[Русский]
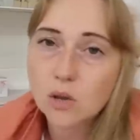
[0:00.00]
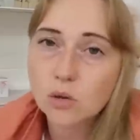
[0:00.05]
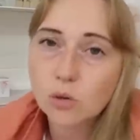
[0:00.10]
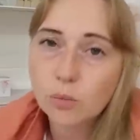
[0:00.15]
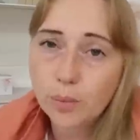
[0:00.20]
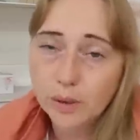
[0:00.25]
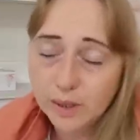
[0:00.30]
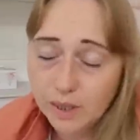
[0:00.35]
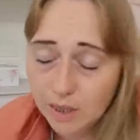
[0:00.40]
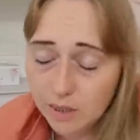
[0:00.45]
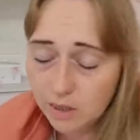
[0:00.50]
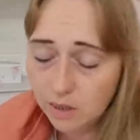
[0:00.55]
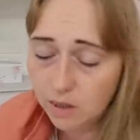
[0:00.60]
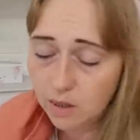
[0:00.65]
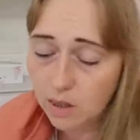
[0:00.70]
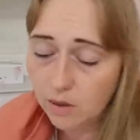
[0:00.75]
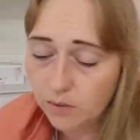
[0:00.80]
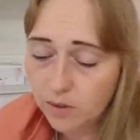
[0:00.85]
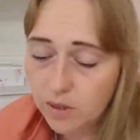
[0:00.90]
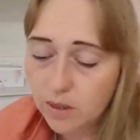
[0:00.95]
но
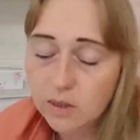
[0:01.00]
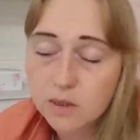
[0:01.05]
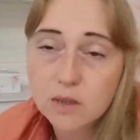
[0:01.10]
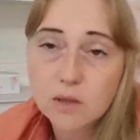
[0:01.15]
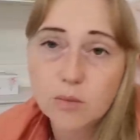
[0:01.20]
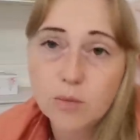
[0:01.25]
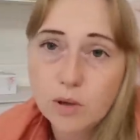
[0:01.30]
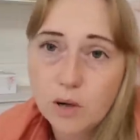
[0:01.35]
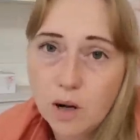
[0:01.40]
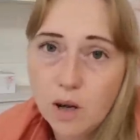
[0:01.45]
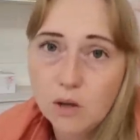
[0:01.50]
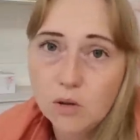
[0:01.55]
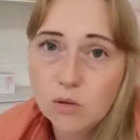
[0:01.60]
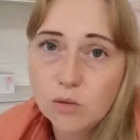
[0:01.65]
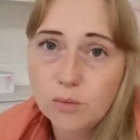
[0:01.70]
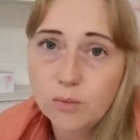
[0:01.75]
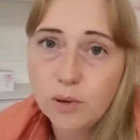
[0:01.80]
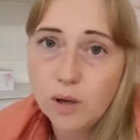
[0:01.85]
пакетики я все собираю